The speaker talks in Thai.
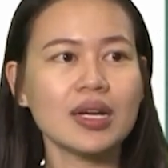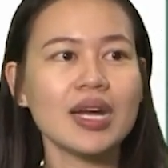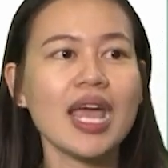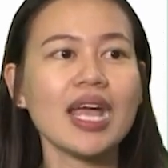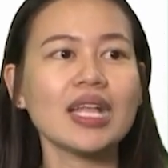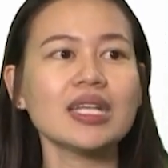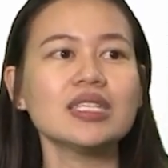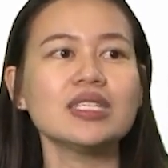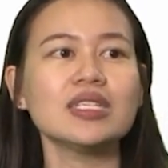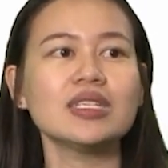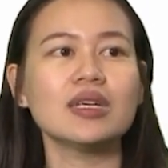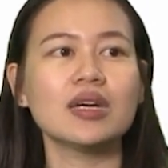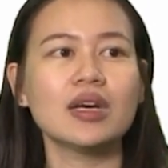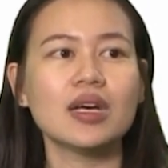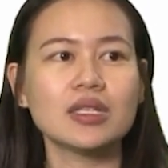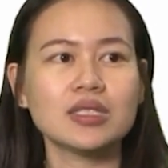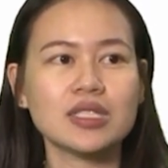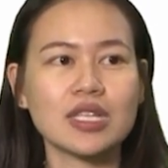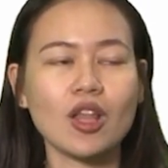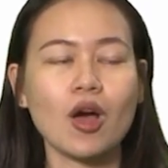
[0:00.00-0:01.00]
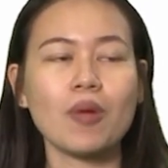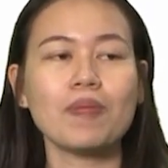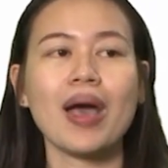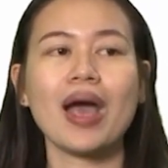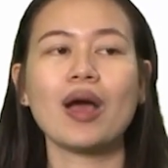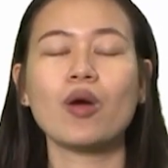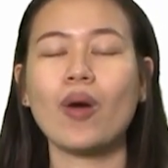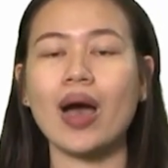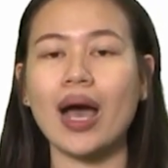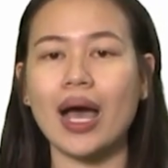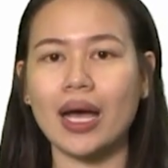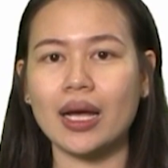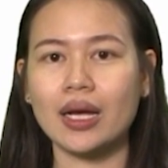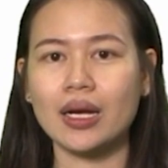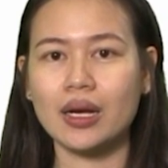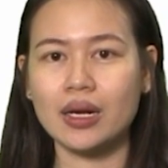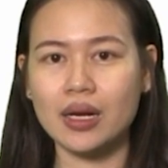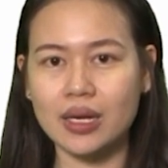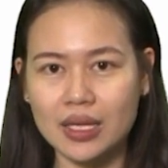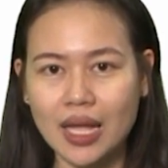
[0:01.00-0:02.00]
เรนจ์คือจะต้องมากกว่า
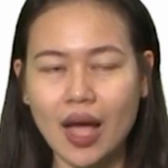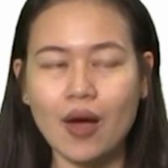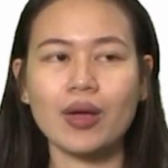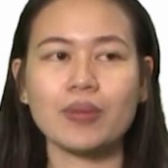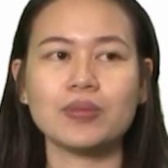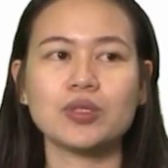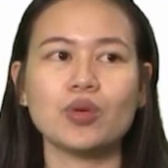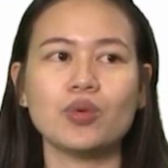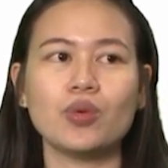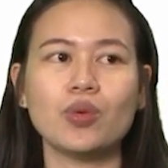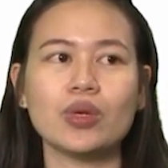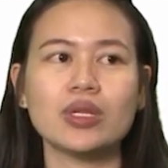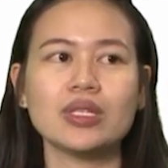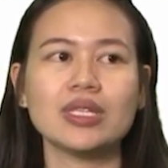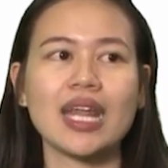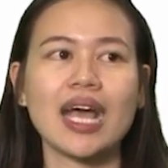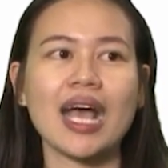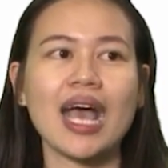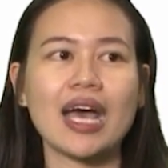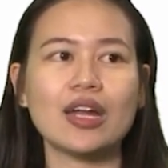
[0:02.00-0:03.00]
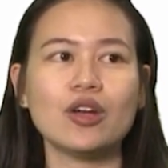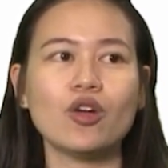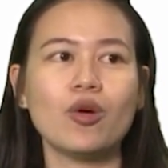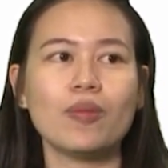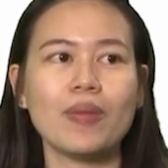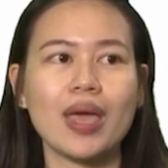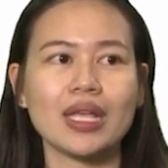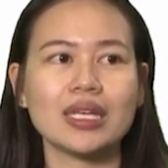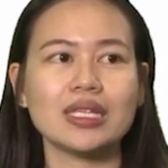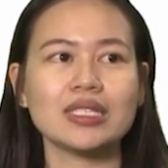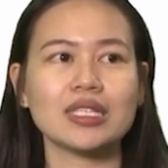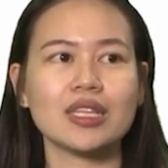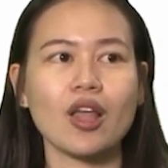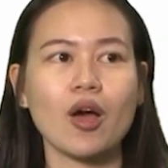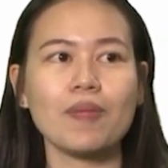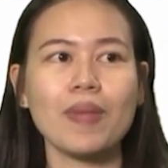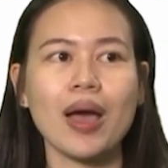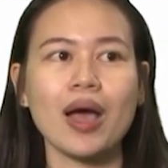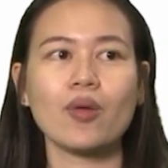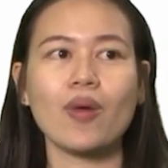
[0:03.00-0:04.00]
หรือเท่ากับ0นะคะโดเมนคือจะ
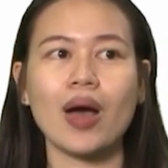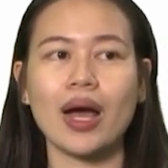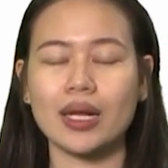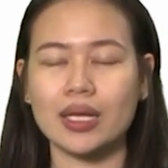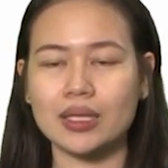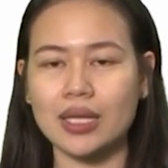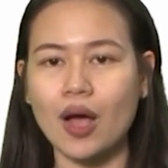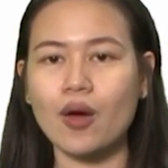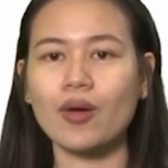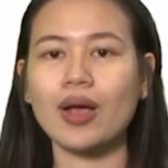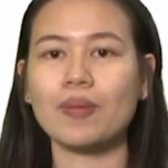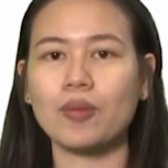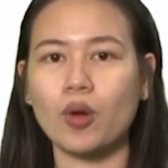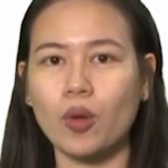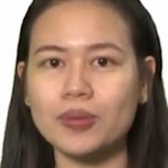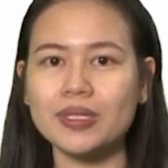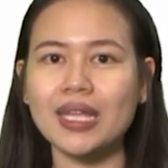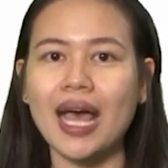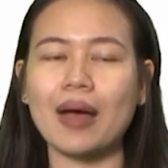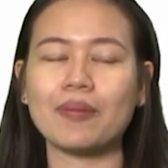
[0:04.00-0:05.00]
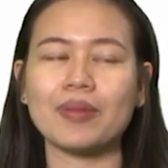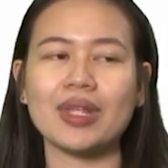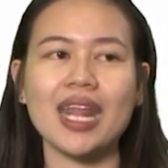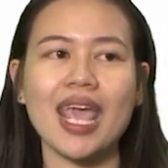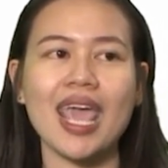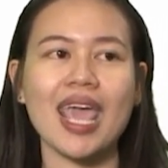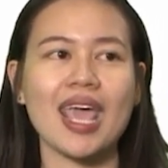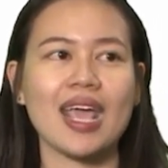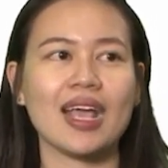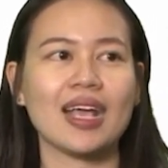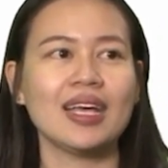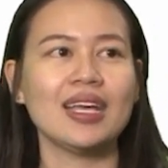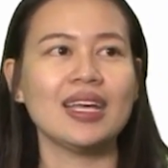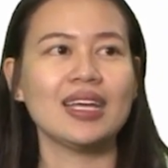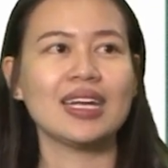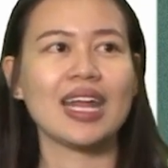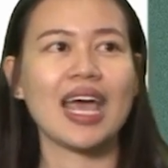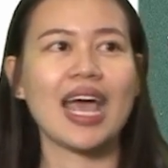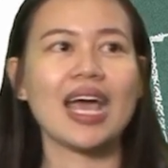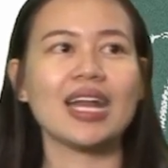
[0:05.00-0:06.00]
ต้องมากกว่าหรือเท่ากับลบ3นั่นเอง
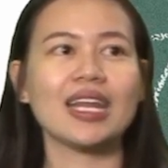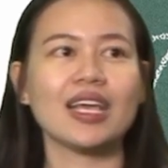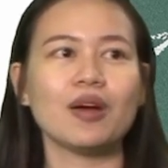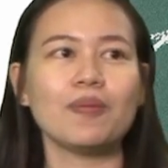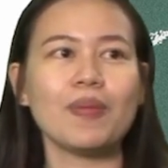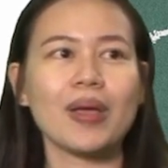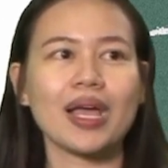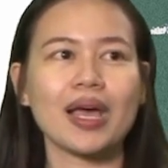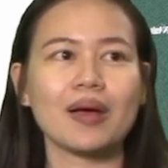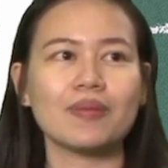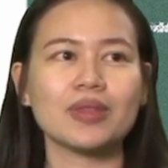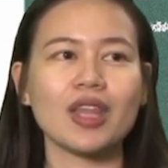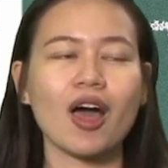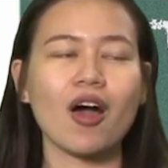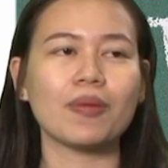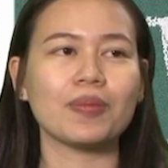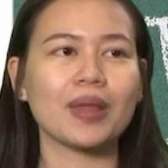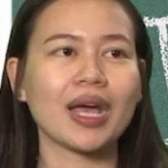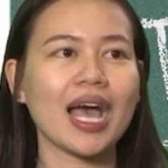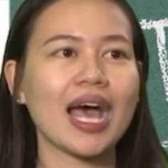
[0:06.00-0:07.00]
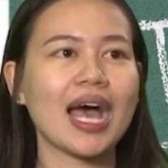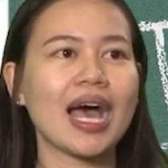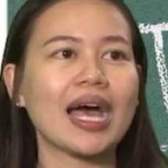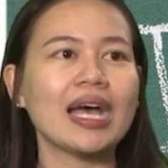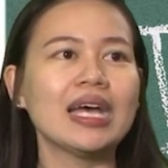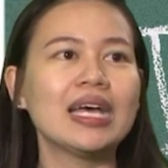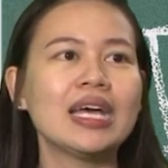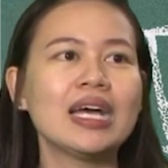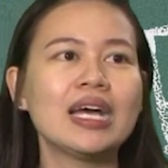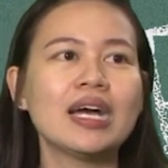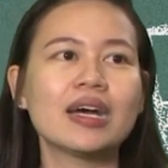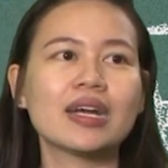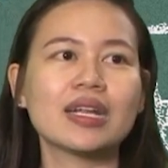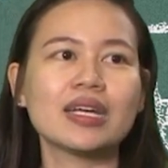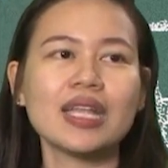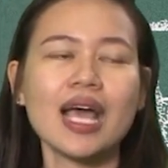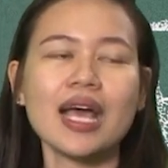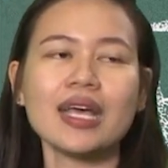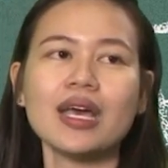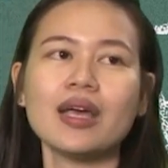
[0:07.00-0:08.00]
นะอันนี้ก็เป็นคำตอบนะคะ ห
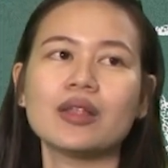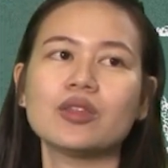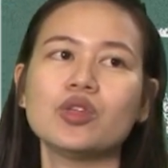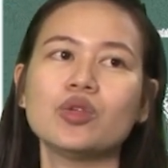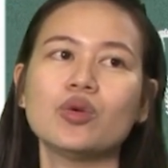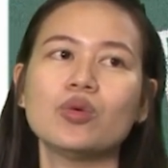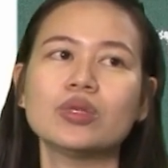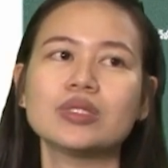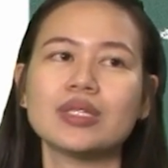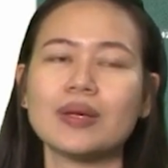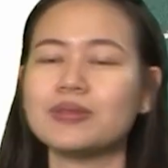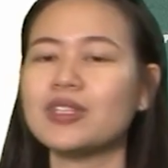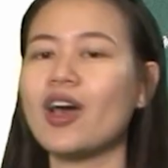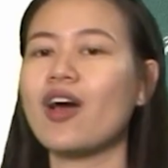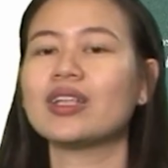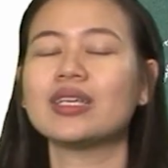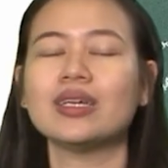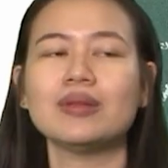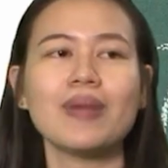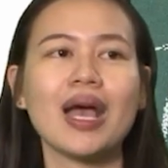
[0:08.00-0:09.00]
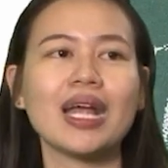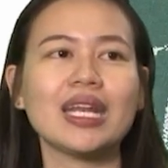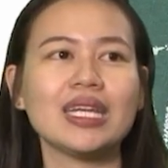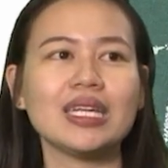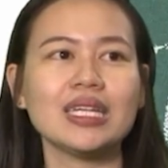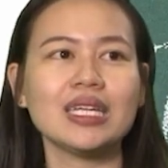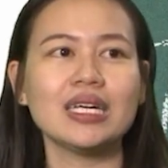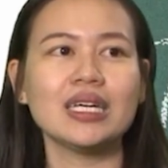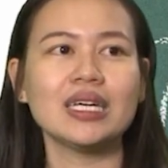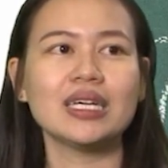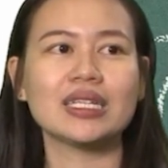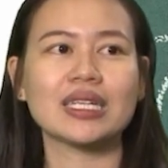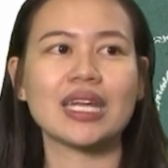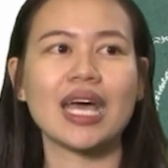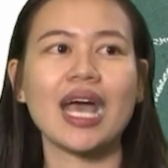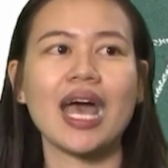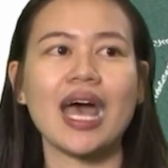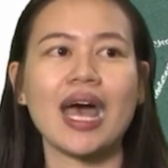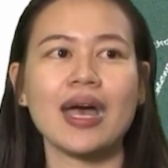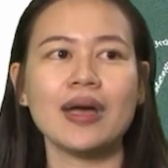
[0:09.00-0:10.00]
รือถ้าเกิดดูซับซ้อนขึ้นมานิดนึง
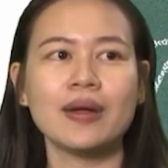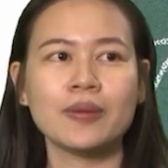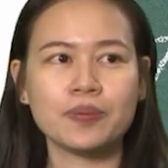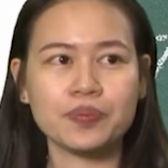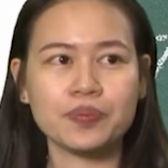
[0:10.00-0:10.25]
นะคะ